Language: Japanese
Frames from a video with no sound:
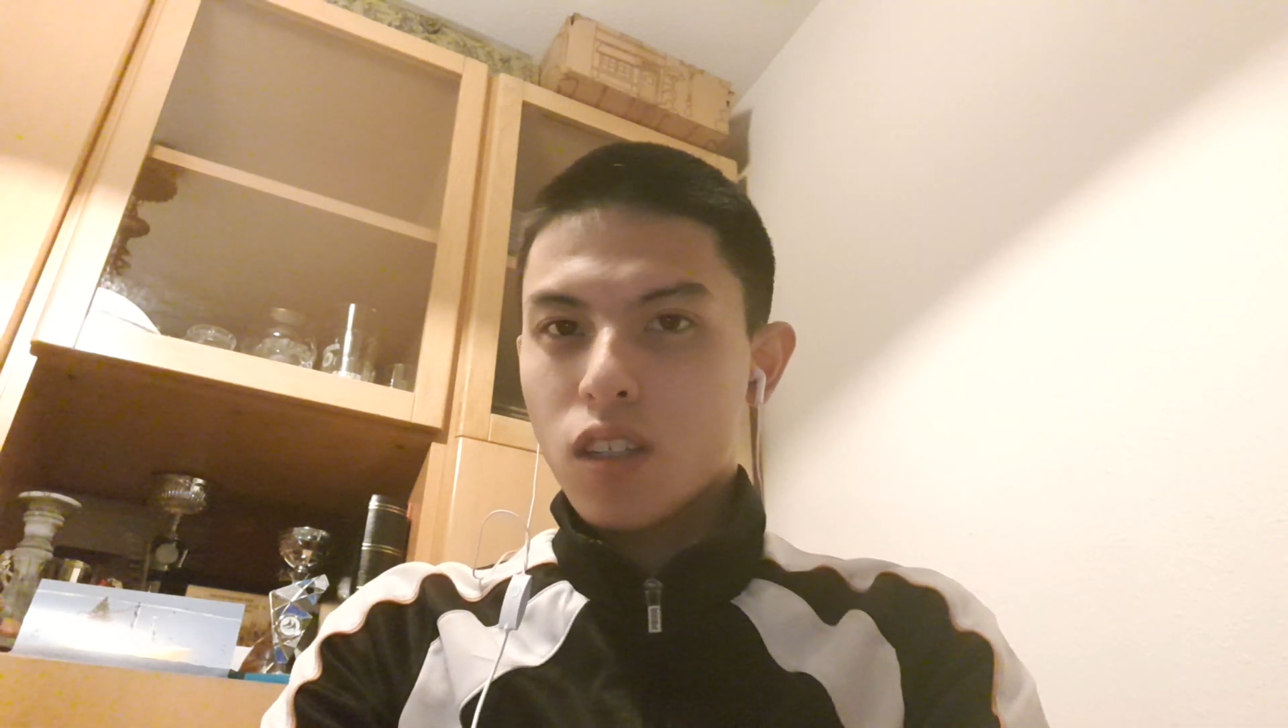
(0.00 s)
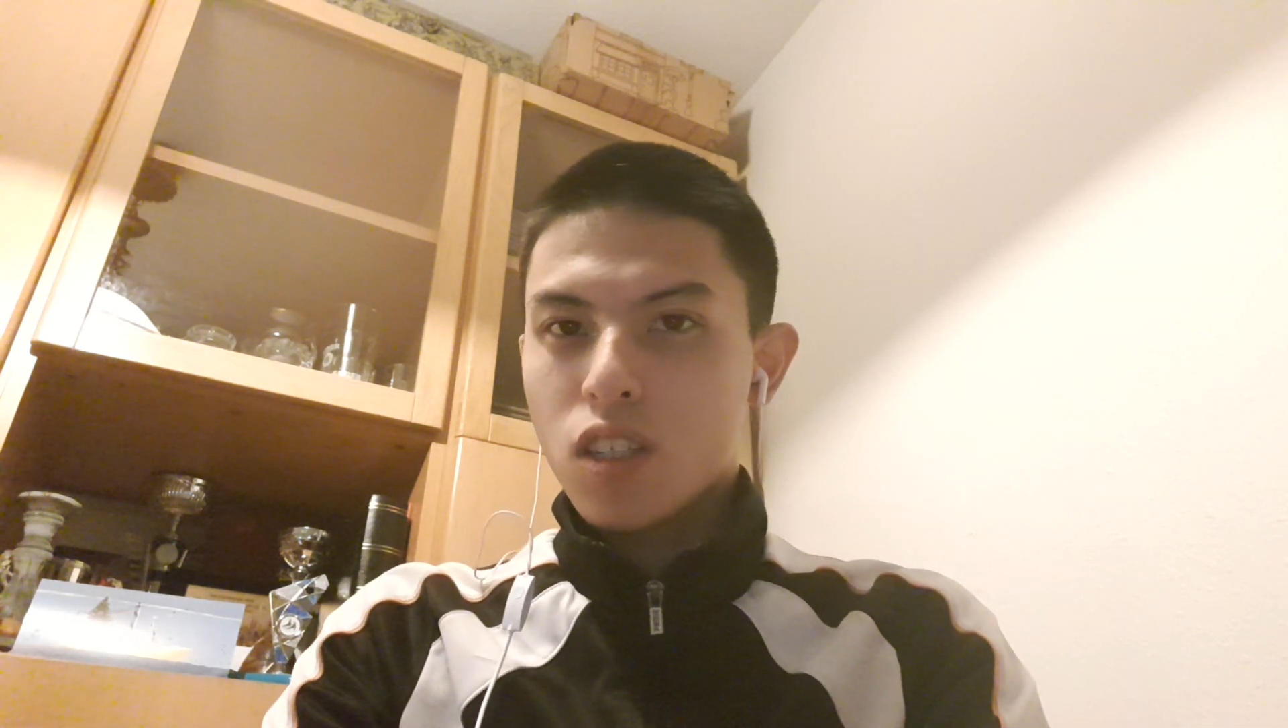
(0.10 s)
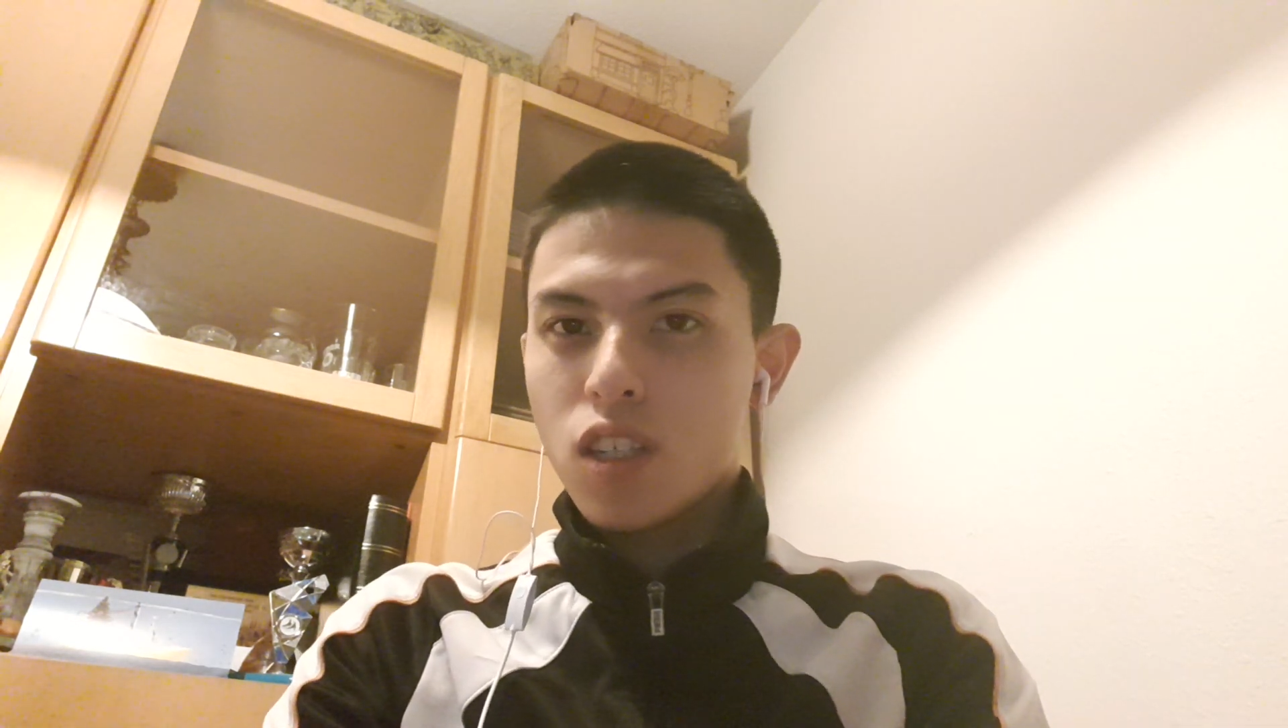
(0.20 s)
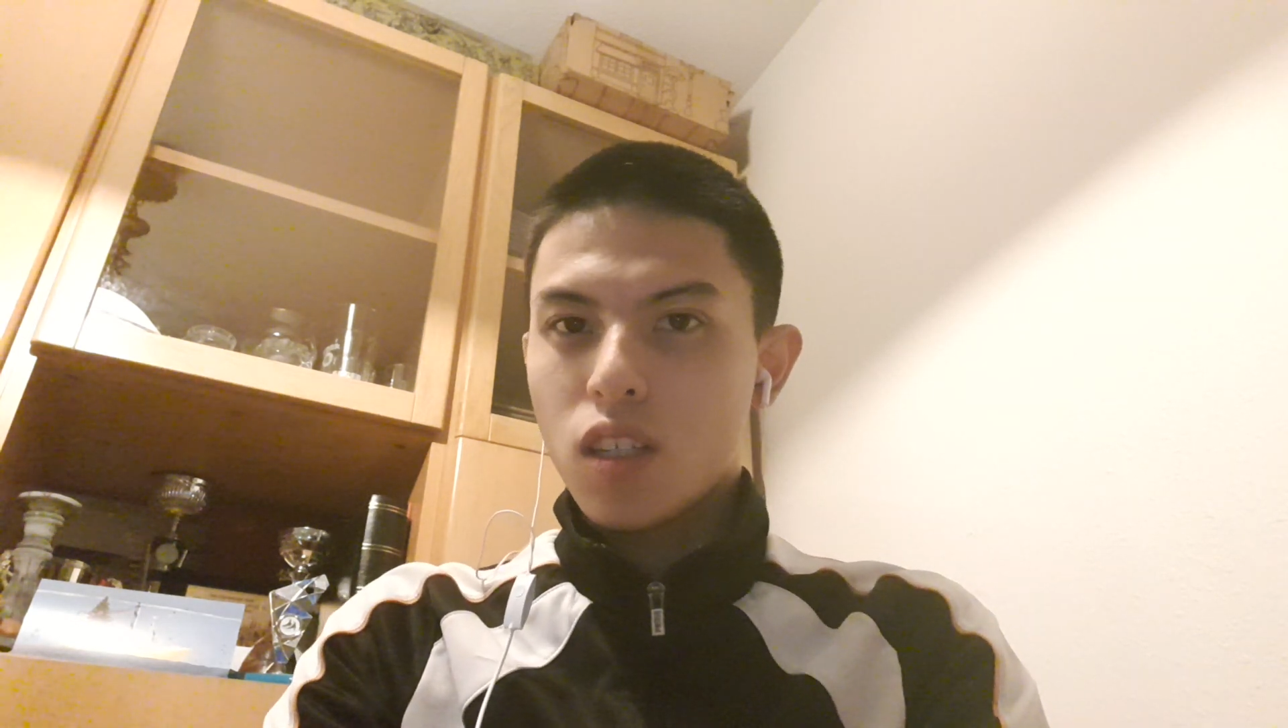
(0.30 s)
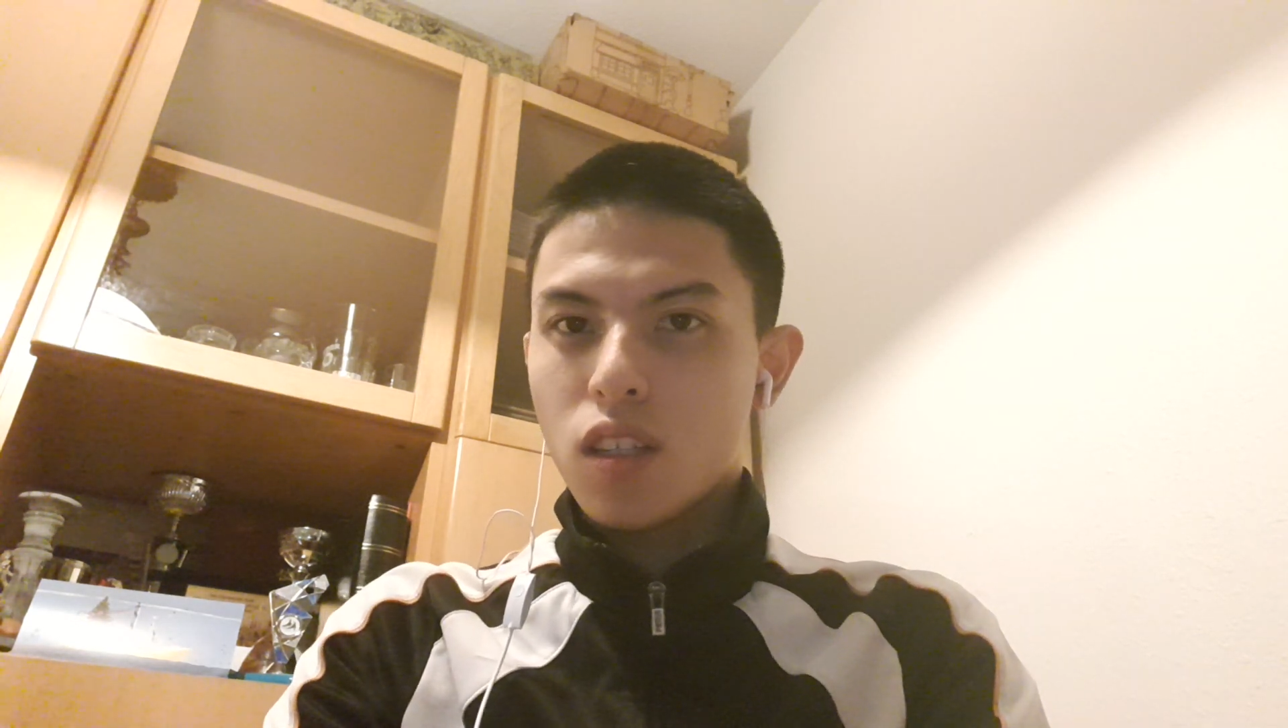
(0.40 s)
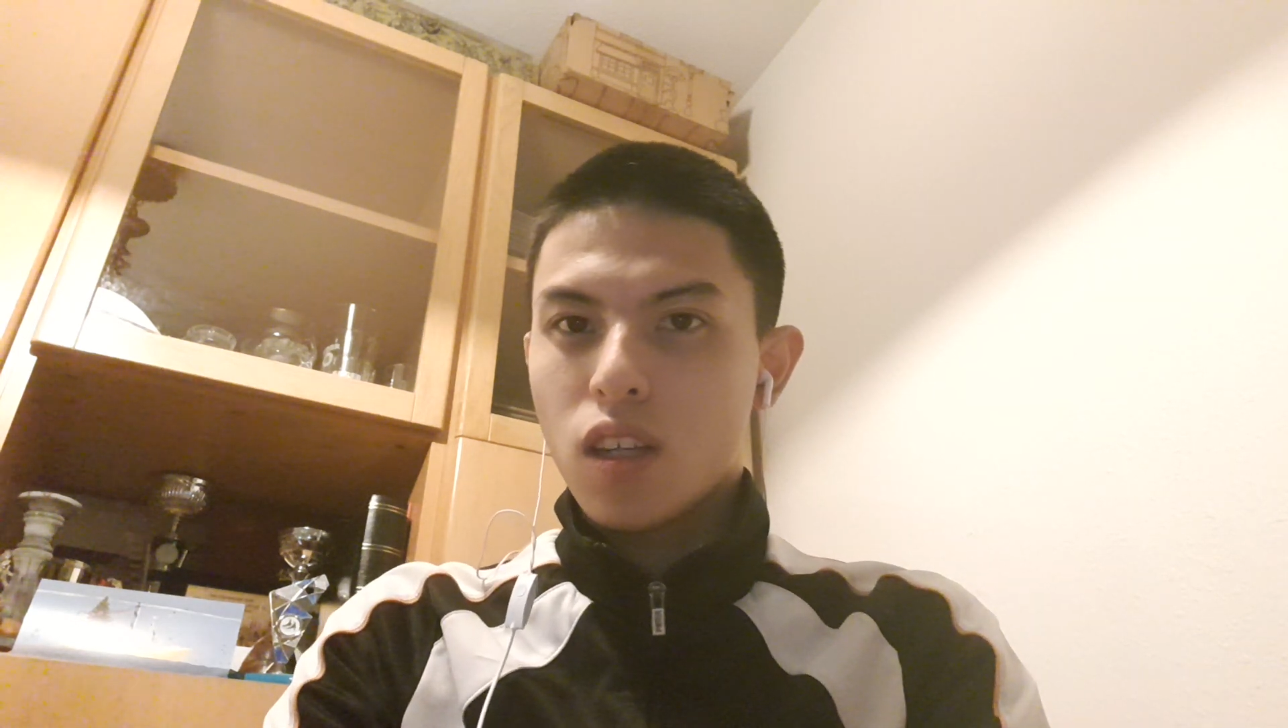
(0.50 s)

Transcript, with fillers: たし、